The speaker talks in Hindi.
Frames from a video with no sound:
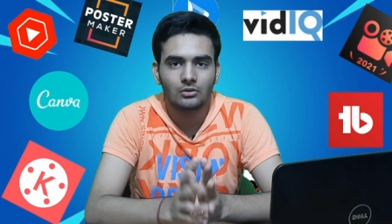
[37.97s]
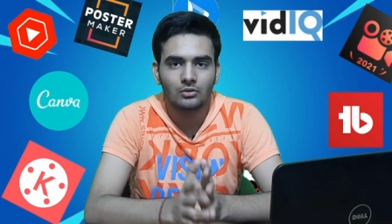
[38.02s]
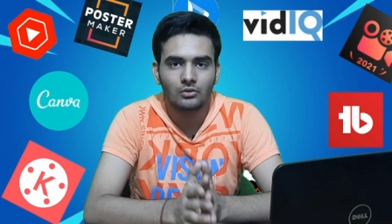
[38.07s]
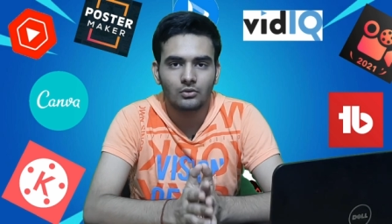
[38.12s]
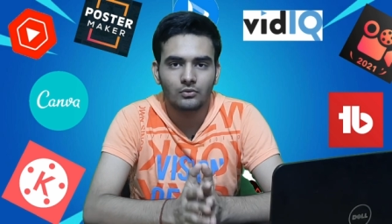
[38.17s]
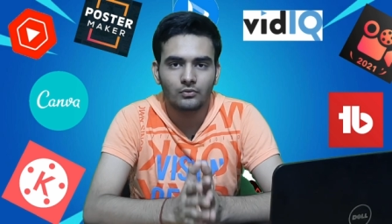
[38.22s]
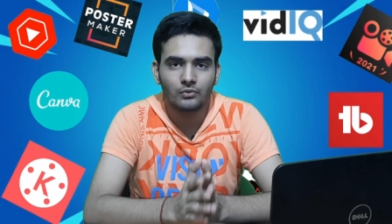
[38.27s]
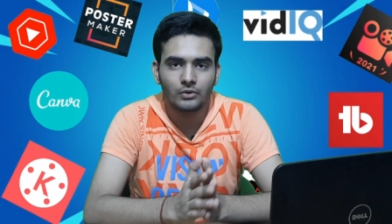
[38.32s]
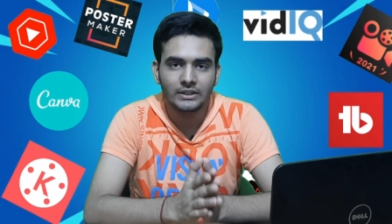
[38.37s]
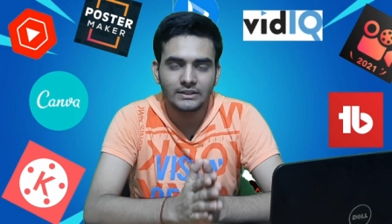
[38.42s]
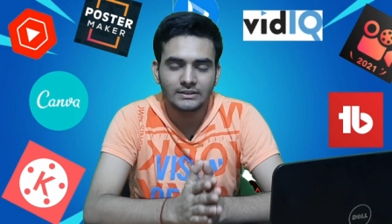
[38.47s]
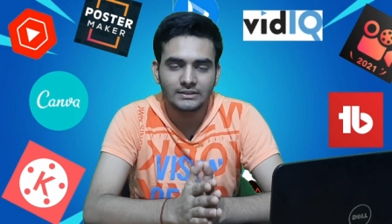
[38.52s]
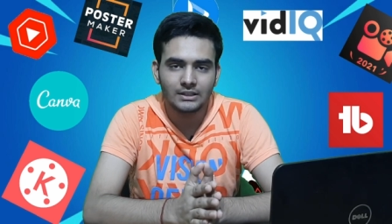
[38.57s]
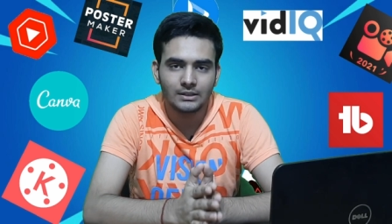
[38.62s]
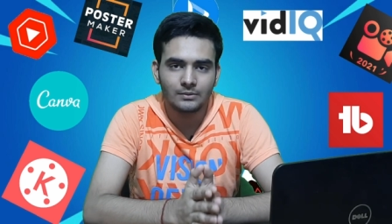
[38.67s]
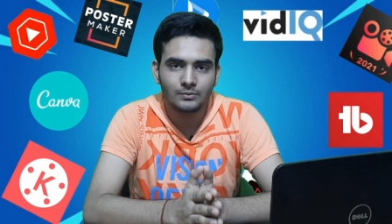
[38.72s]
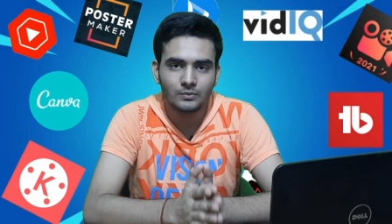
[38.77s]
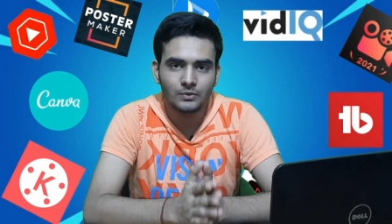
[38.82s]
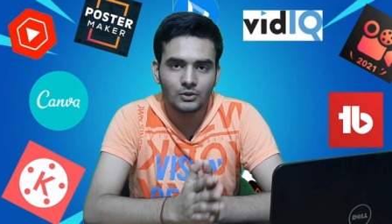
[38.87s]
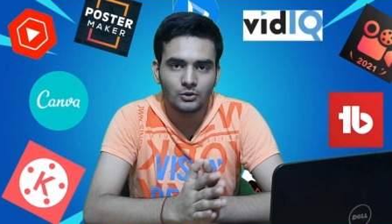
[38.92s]
तो वही
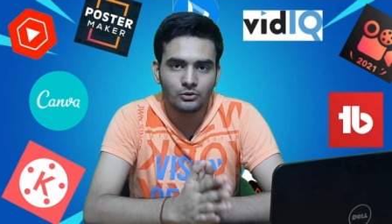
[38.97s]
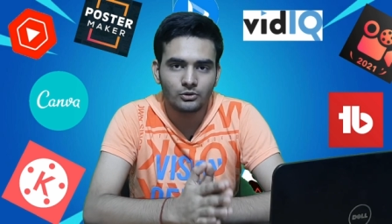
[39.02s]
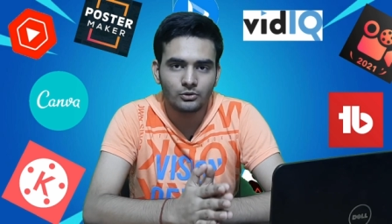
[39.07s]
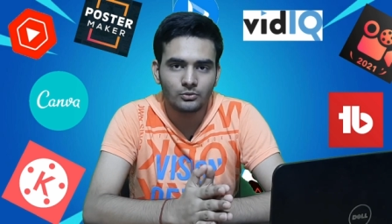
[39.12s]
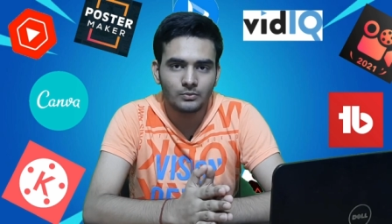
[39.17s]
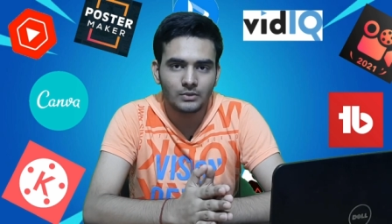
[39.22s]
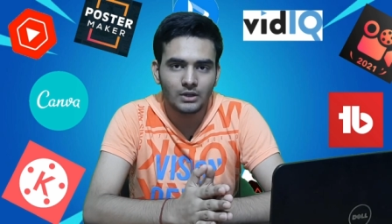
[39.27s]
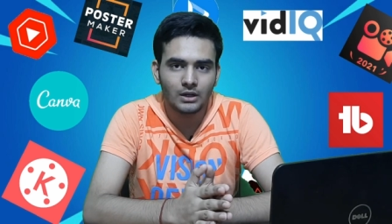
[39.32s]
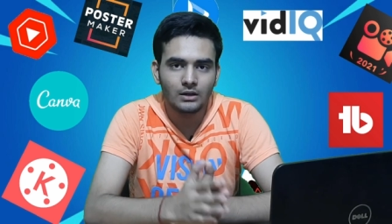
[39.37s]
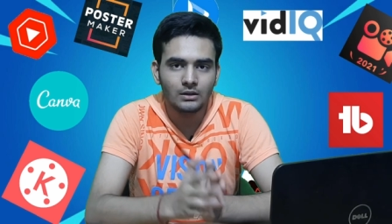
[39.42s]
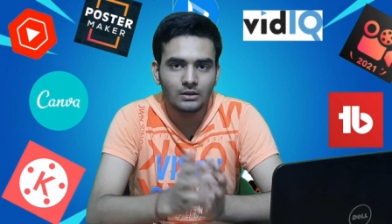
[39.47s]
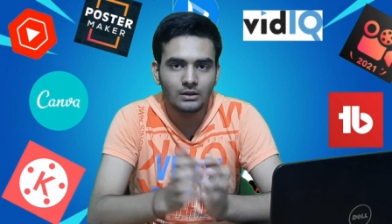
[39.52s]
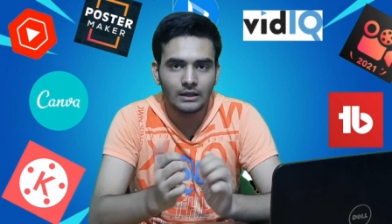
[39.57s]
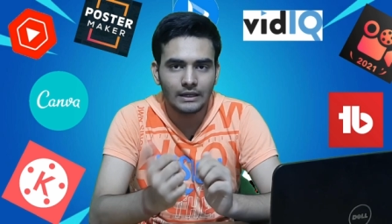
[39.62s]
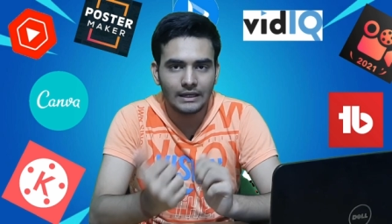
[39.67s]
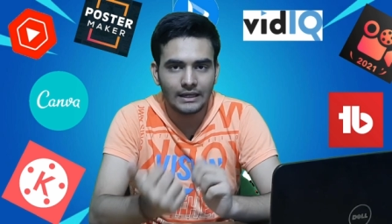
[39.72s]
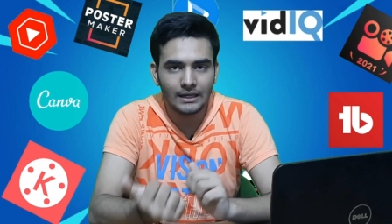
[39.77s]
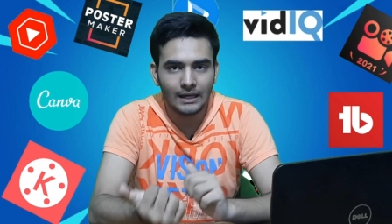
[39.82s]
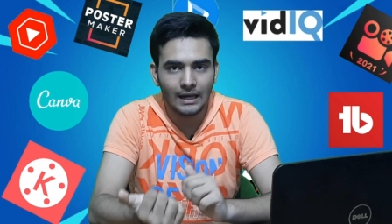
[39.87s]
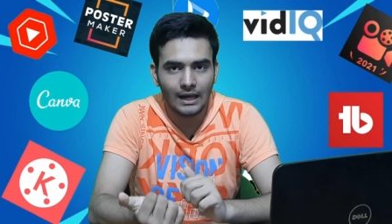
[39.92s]
सेम यूट्यूब का
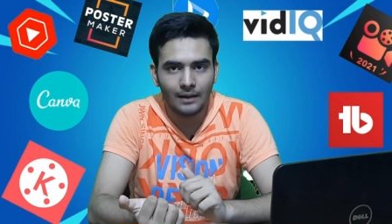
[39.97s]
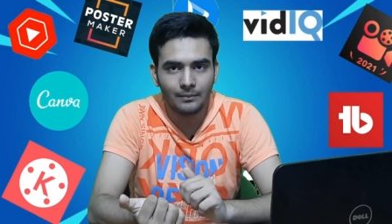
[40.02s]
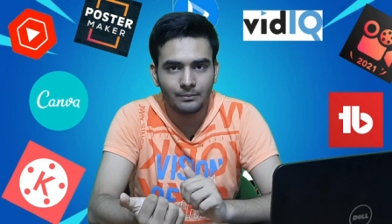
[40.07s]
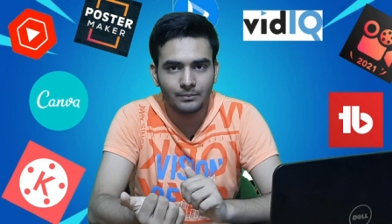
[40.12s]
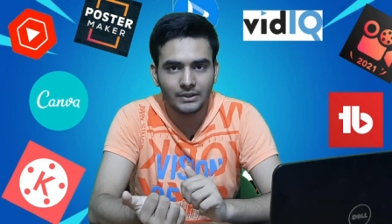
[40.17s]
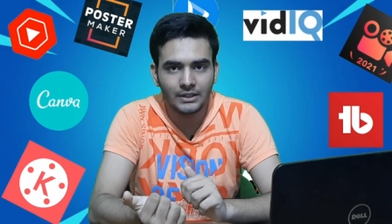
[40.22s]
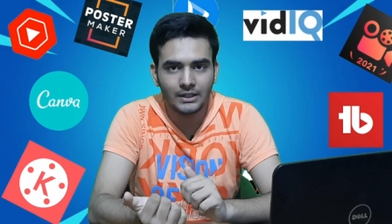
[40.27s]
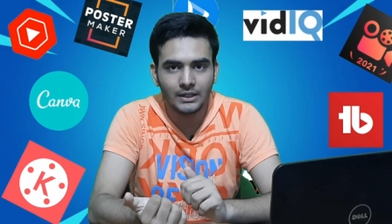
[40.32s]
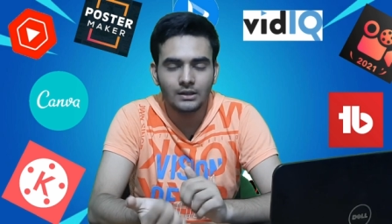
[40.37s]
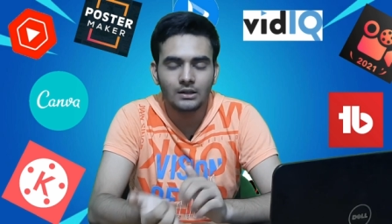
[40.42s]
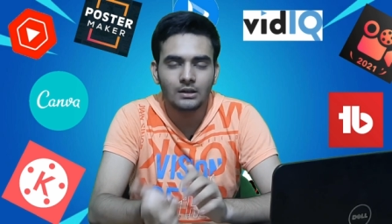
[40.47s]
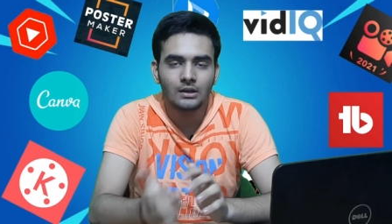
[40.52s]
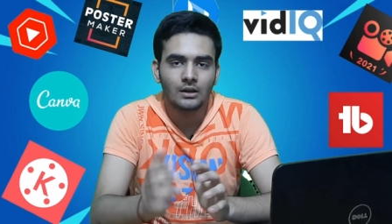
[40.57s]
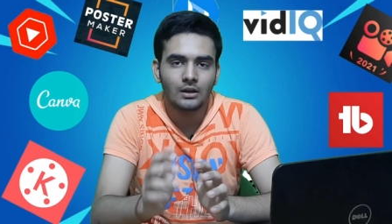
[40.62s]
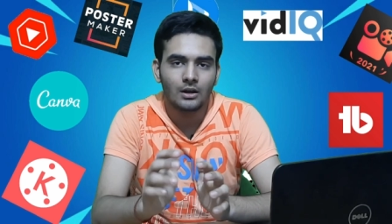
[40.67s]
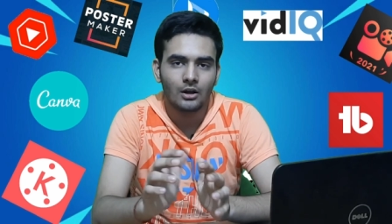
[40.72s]
एक ऐप भी है